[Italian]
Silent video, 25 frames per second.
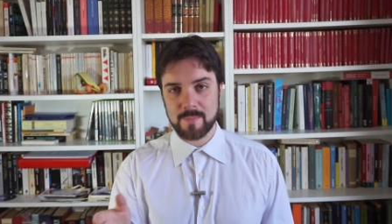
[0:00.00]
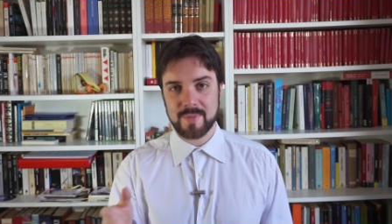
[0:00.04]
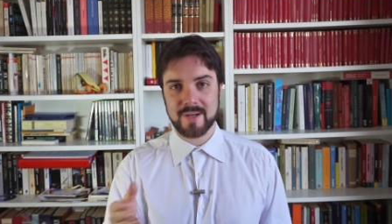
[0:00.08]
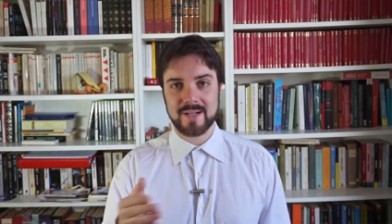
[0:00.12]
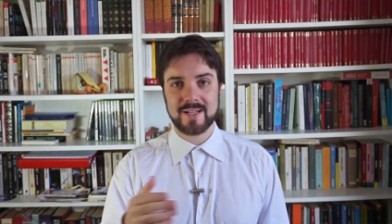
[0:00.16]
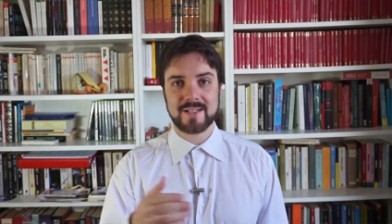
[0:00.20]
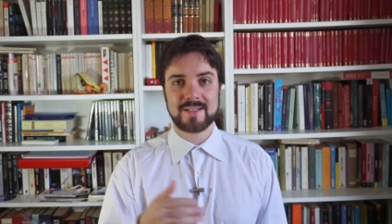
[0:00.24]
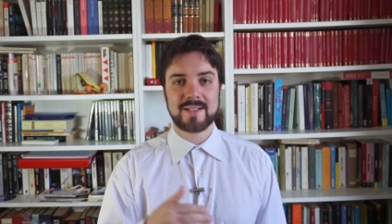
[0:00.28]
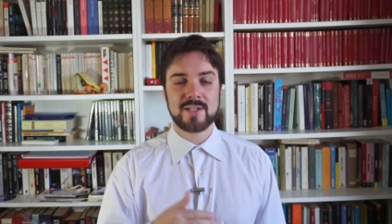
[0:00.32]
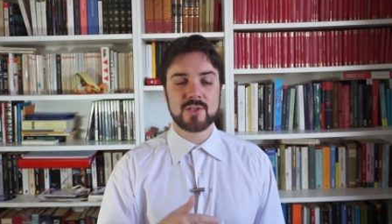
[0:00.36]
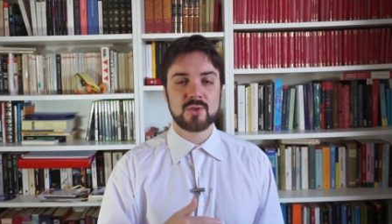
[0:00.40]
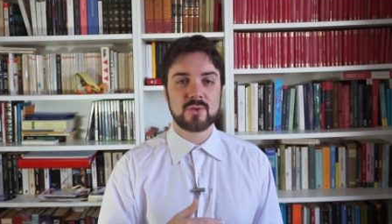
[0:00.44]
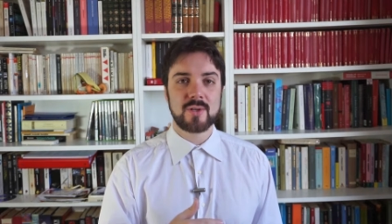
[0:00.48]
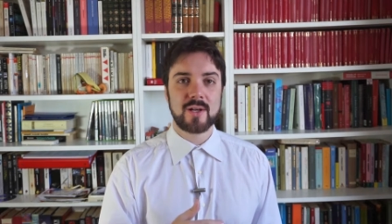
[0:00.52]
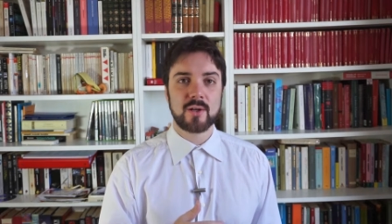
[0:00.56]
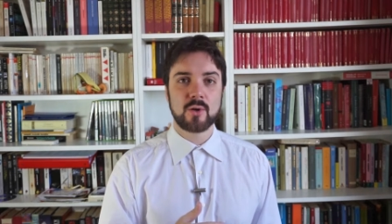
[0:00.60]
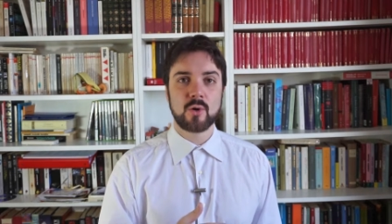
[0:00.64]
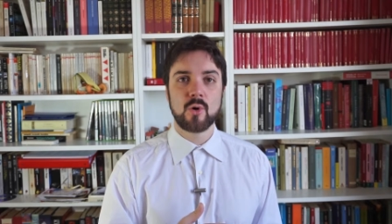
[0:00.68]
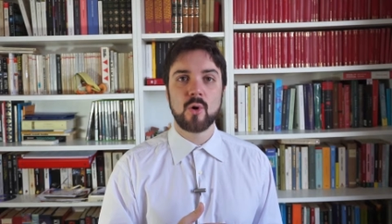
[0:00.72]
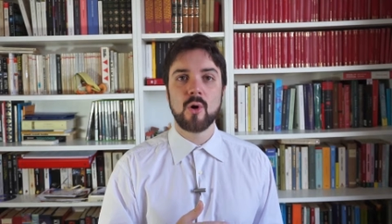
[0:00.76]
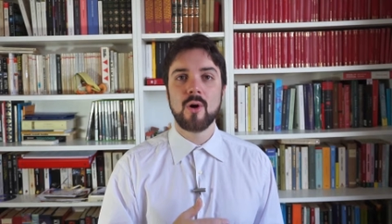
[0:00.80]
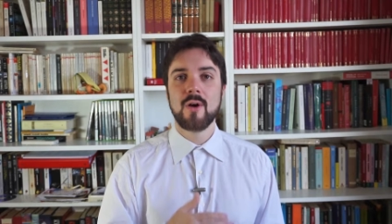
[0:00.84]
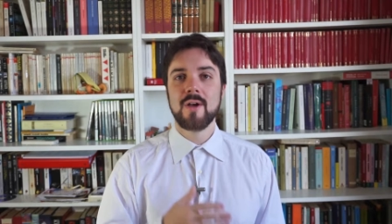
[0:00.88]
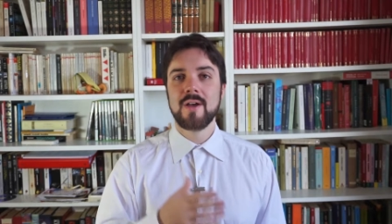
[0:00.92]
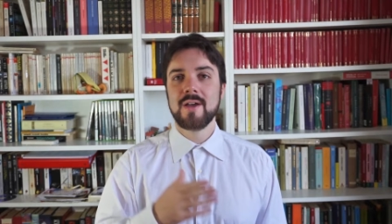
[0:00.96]
perché adesso
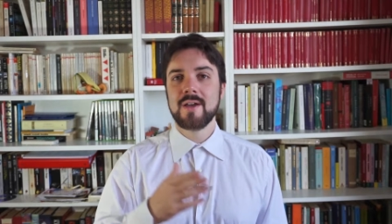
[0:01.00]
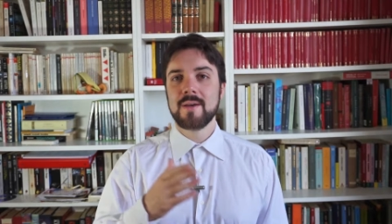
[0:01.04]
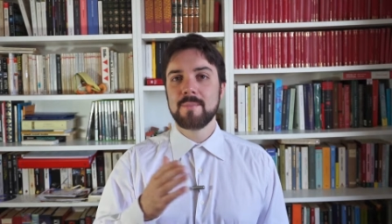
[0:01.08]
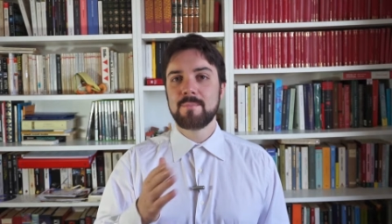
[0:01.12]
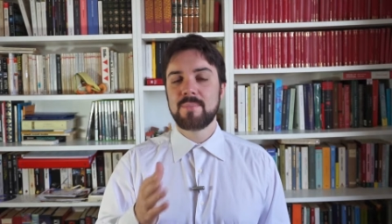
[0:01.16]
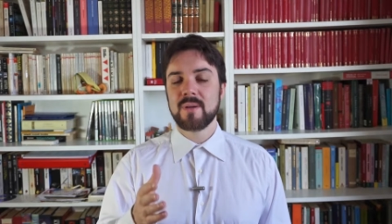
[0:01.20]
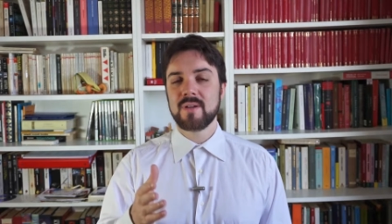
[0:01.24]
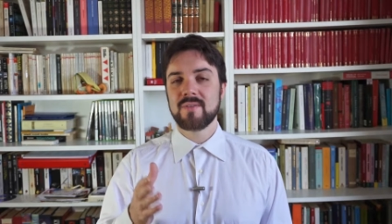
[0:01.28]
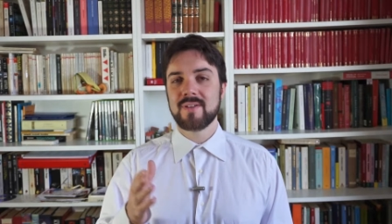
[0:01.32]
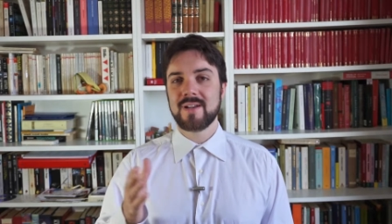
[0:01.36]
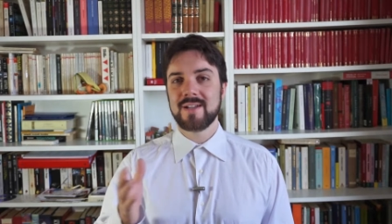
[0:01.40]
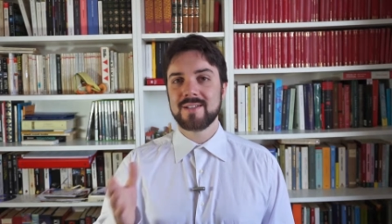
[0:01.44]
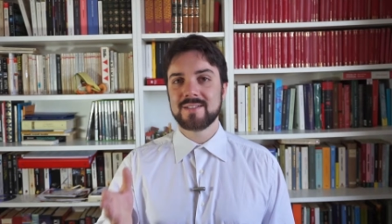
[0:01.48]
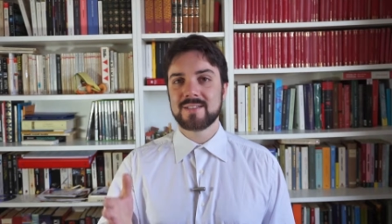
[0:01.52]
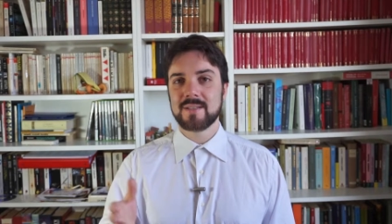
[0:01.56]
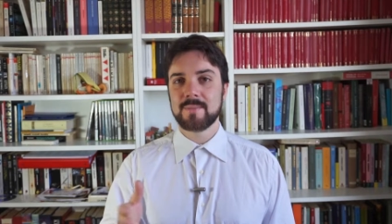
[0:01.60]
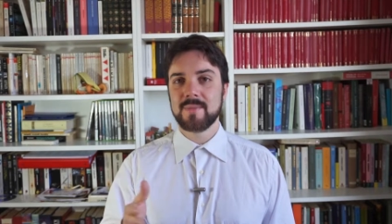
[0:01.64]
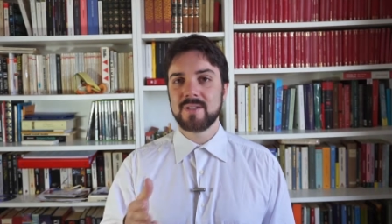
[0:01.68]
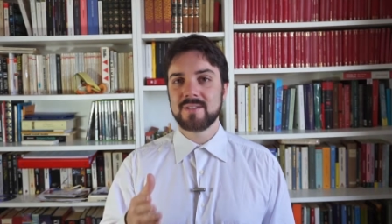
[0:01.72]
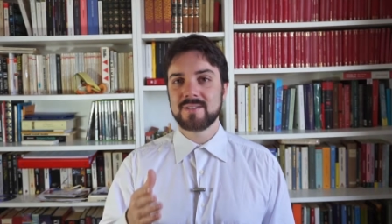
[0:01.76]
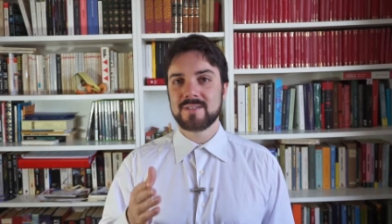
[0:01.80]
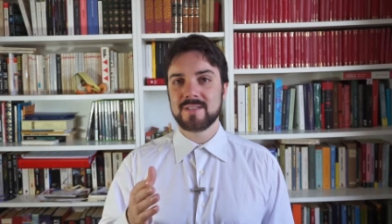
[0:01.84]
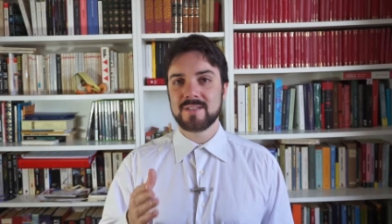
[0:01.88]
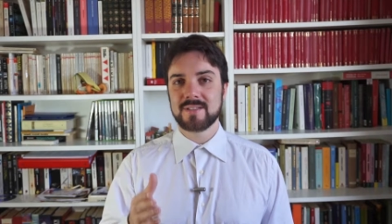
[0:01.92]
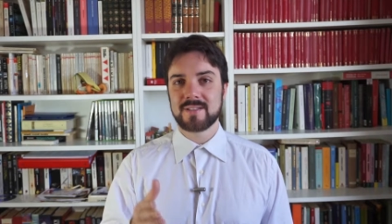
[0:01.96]
leggo
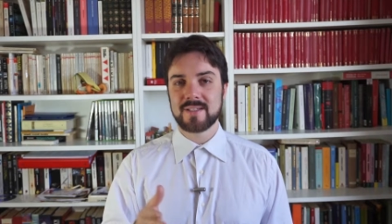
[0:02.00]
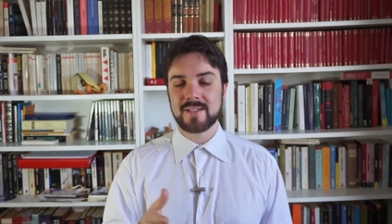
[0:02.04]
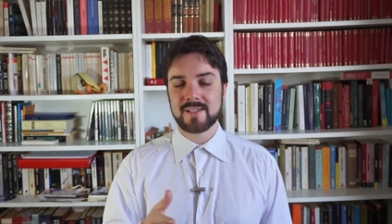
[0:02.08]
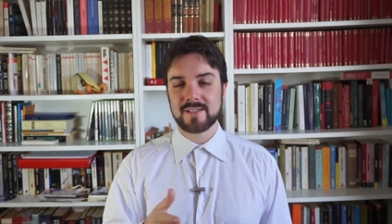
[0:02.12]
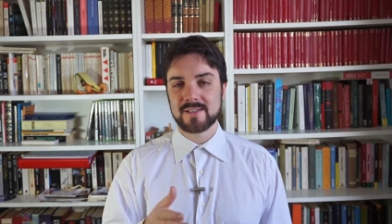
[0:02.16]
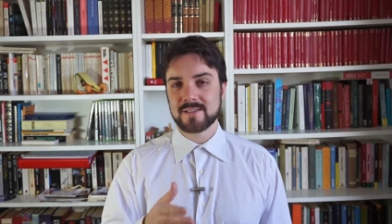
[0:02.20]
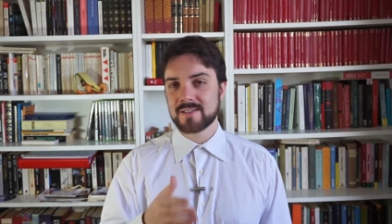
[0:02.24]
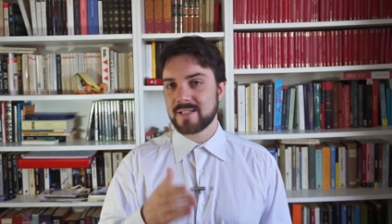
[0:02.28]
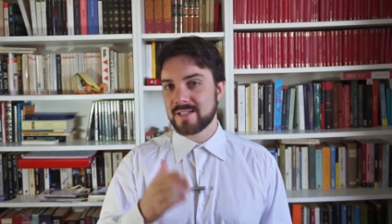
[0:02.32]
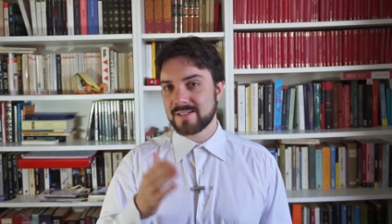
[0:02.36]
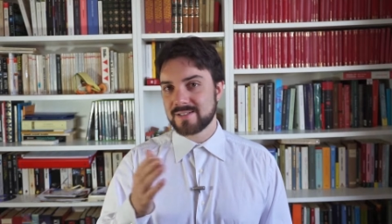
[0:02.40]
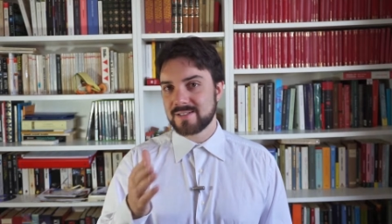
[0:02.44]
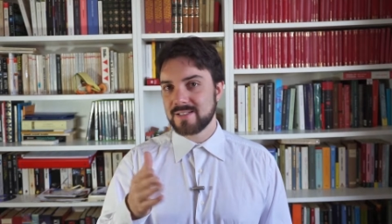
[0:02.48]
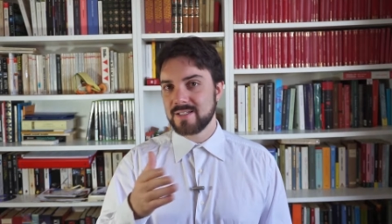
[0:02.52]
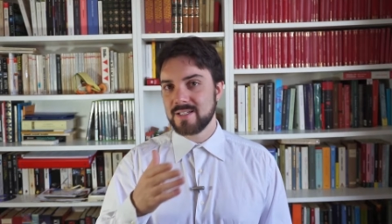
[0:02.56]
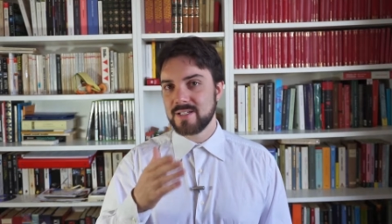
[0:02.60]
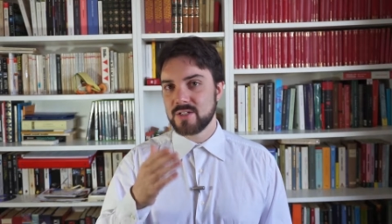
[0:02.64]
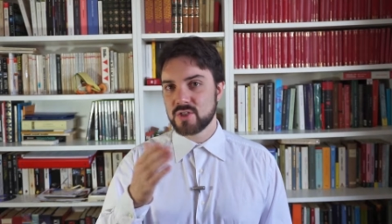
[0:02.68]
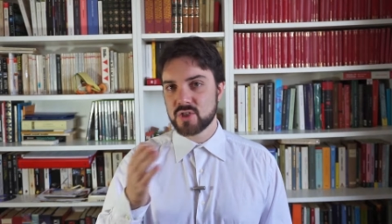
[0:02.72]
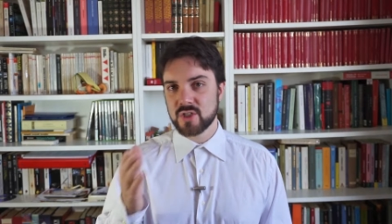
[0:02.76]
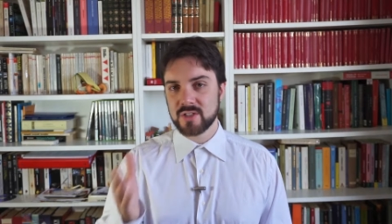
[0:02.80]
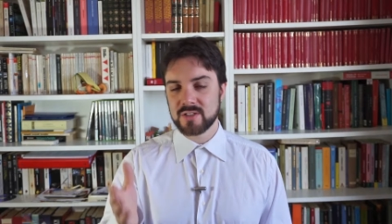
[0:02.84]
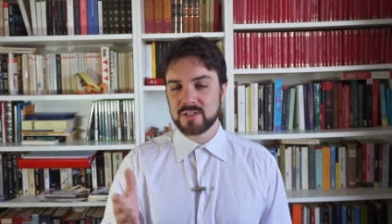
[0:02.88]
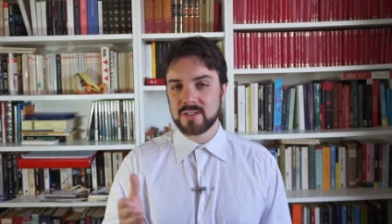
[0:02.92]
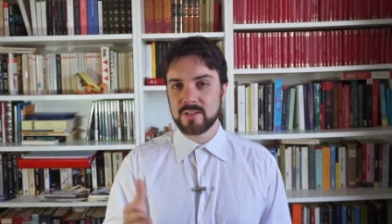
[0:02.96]
prevalentemente te- testi
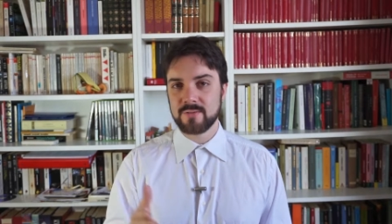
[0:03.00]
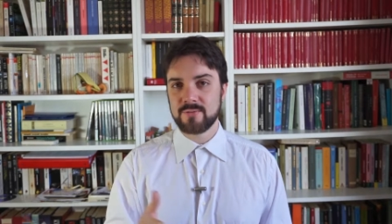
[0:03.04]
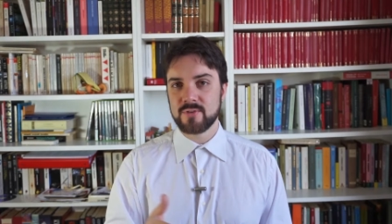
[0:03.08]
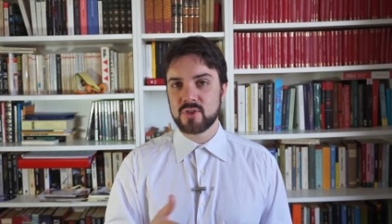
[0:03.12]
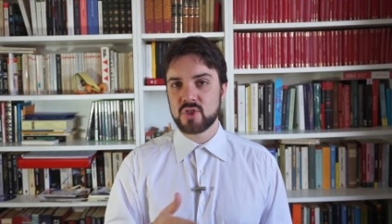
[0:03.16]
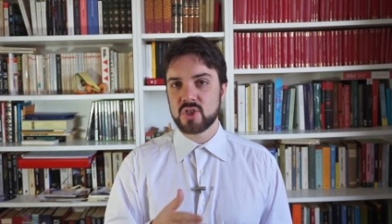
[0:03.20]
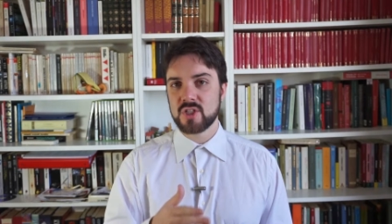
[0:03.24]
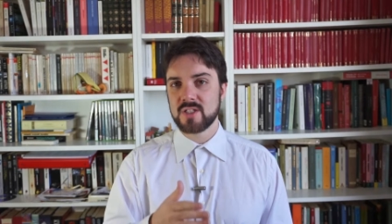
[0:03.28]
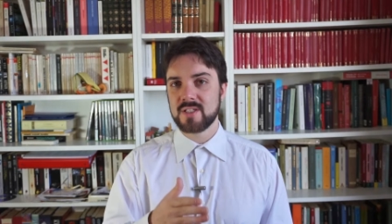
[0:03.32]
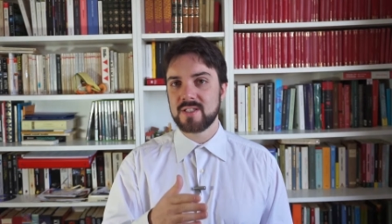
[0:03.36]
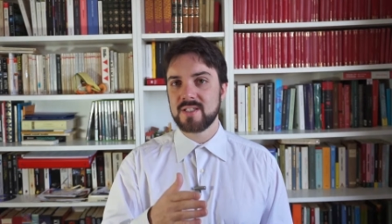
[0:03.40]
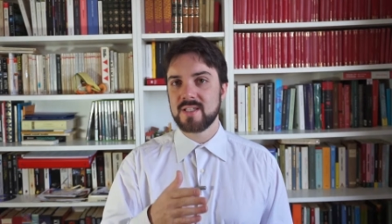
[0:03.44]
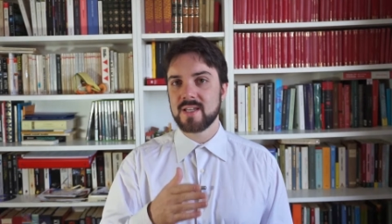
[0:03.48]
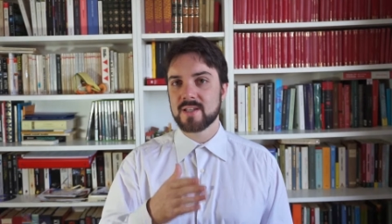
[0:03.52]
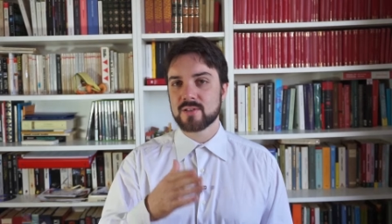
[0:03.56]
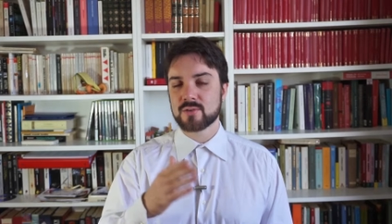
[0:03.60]
scientifici di